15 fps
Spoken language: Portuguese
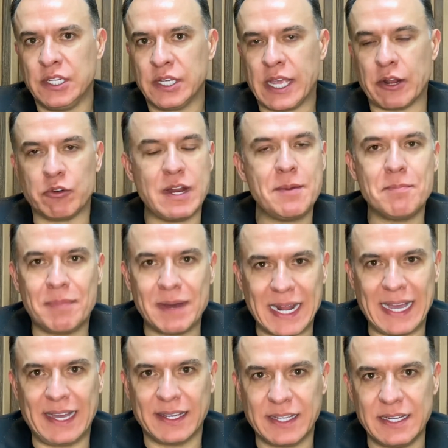Quero
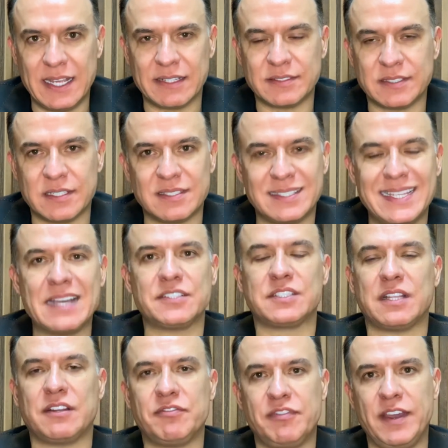lembrar que nessa
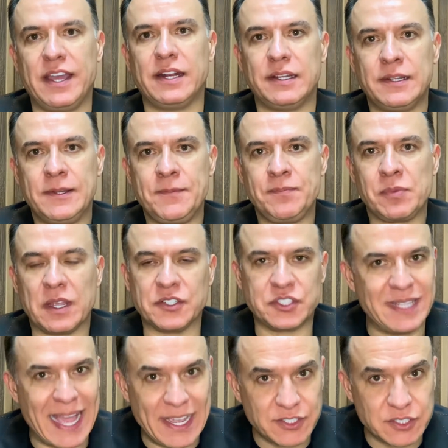sexta-feira, às
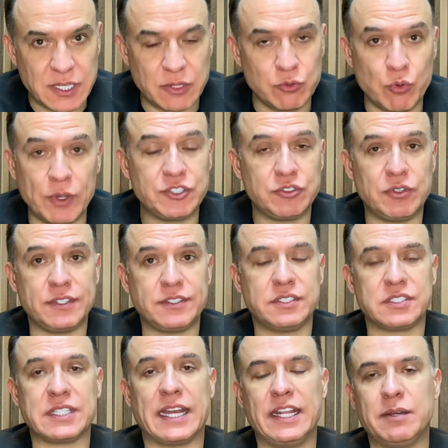10 da noite, nós
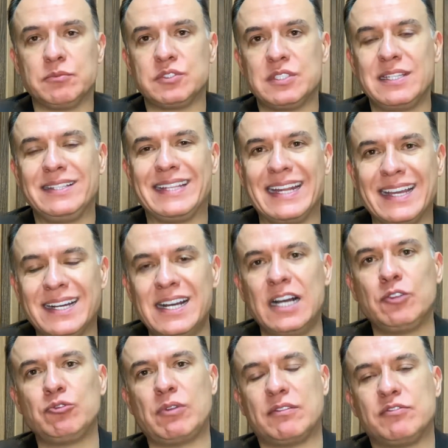estaremos
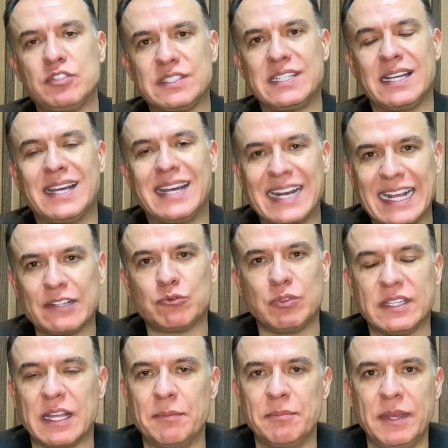entregando a você
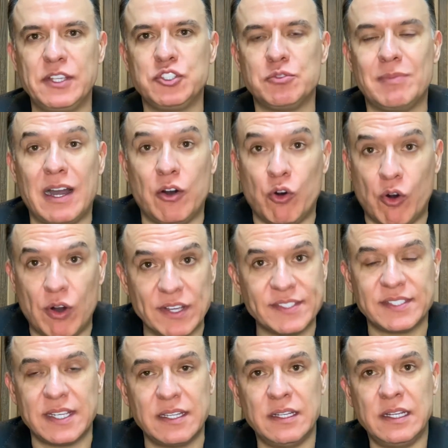gratuitamente uma
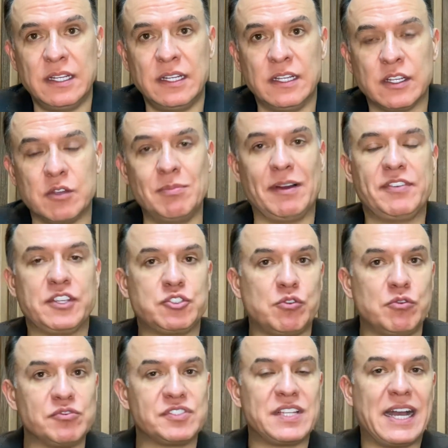rosa que, uma vez
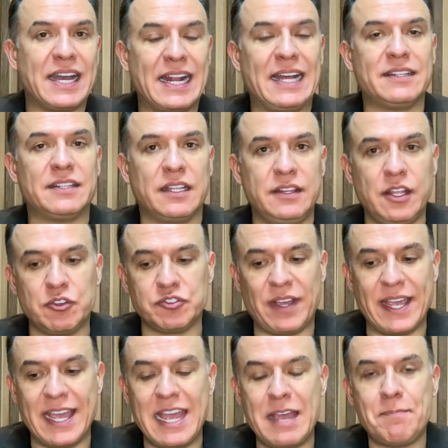consagrada a Deus,
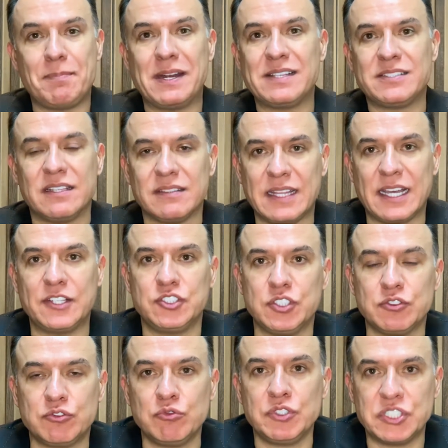vai representar
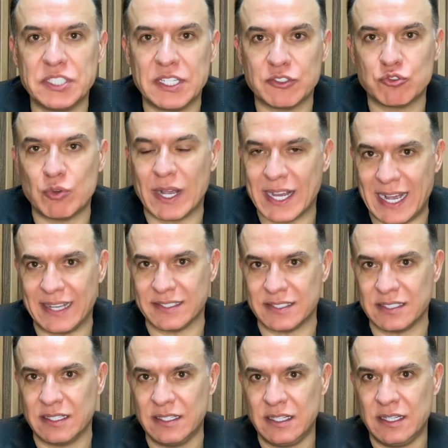Jesus na sua
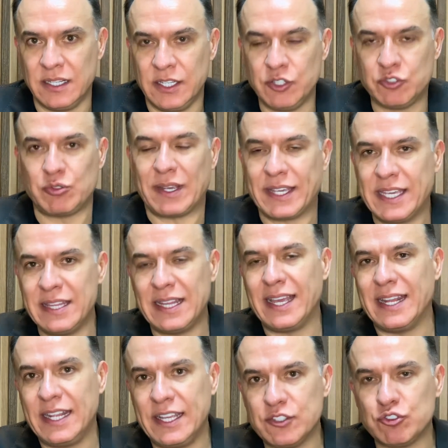casa. Isso aqui na
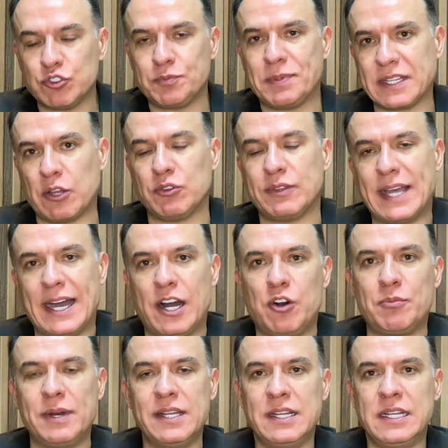Igreja Hospital da
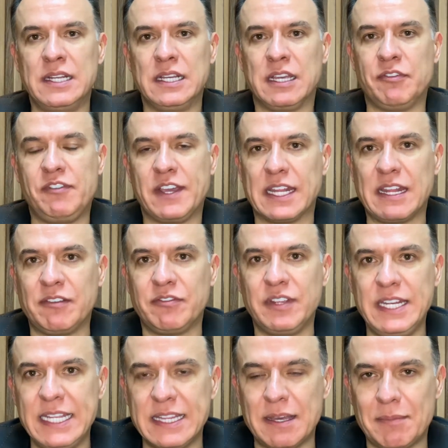Alma, que fica na
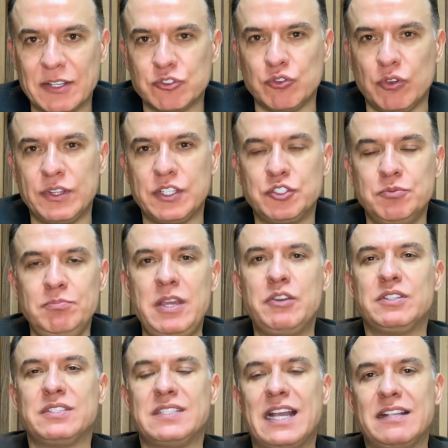Avenida Amazonas
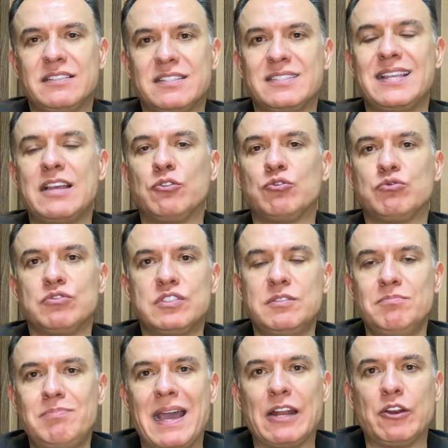1700, em
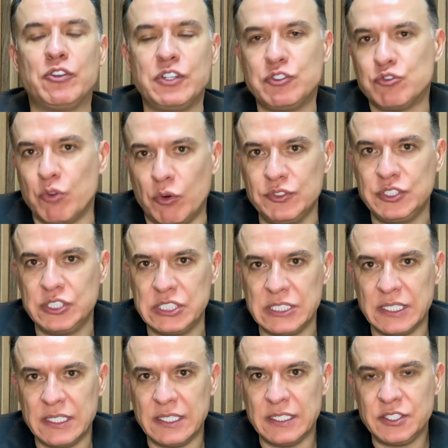Belo Horizonte.
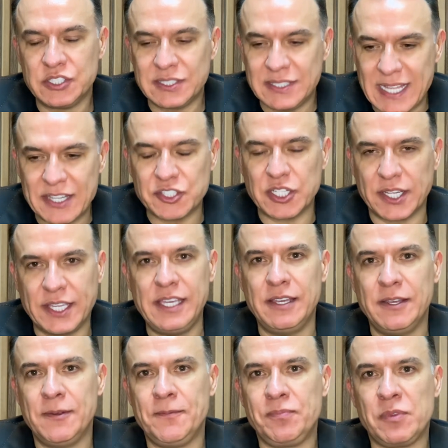Esteja
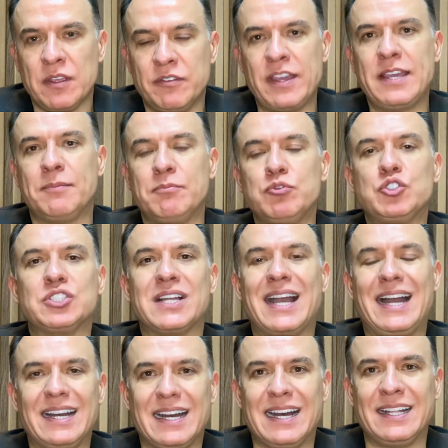aqui, venha
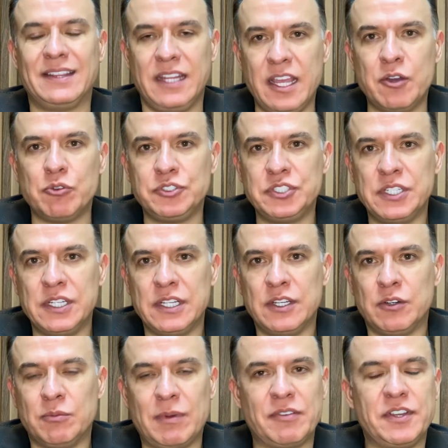buscar a Deus
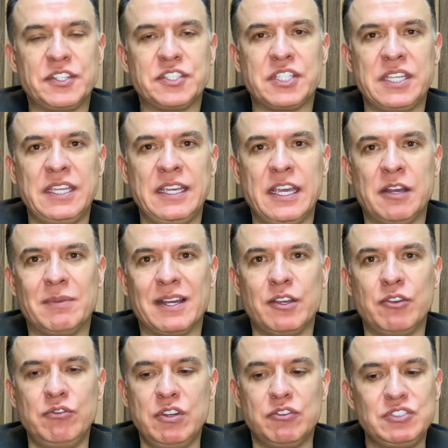uma vez que é uma
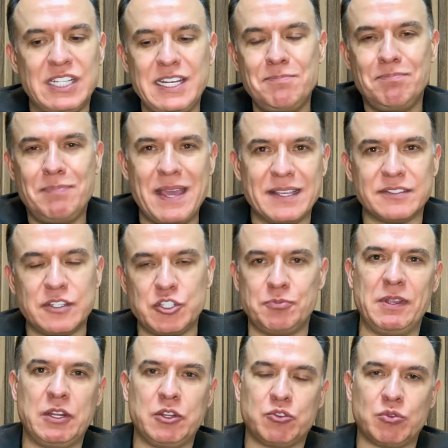reunião de limpeza
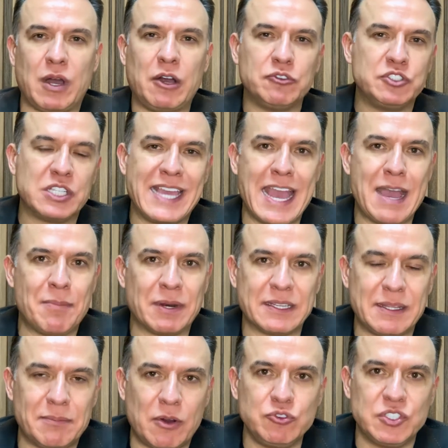espiritual, de quebra
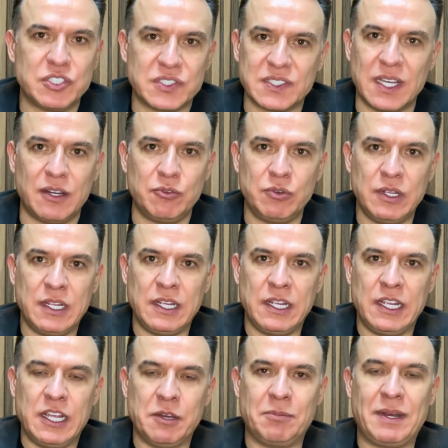da maldição,
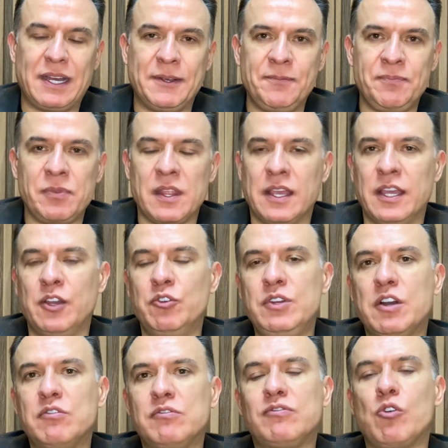é uma
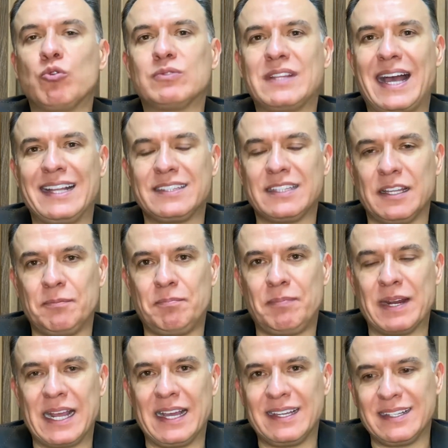reunião voltada
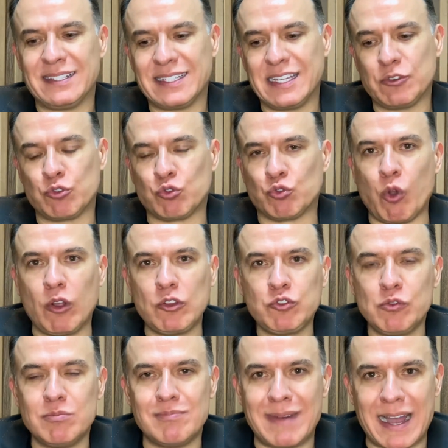para que
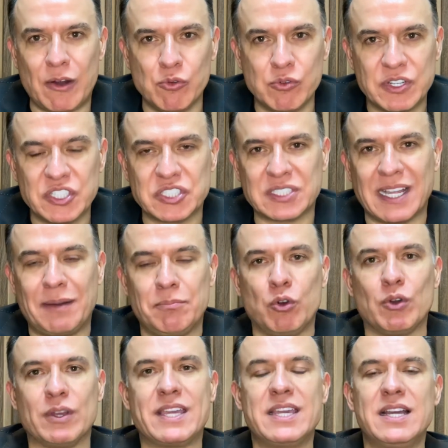todo mal que está
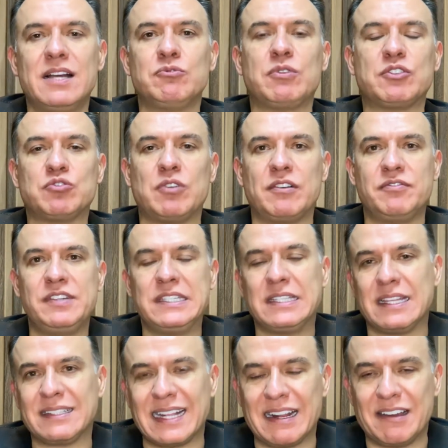bloqueando a sua
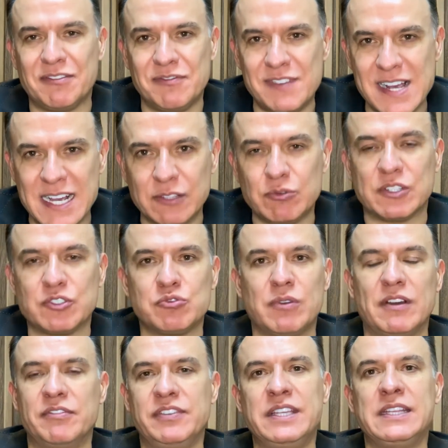vida, travando a
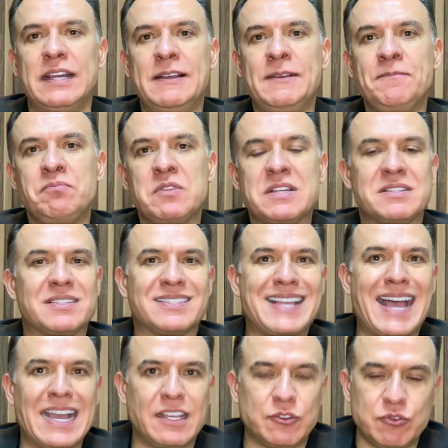sua vida,
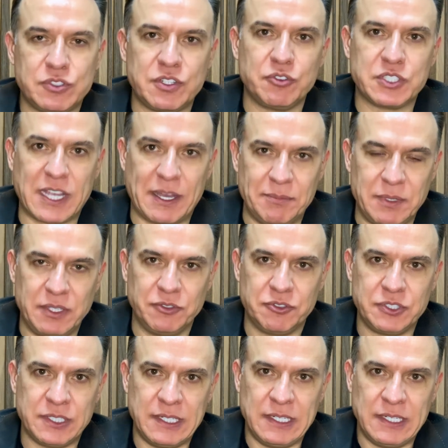saia dos seus caminhos.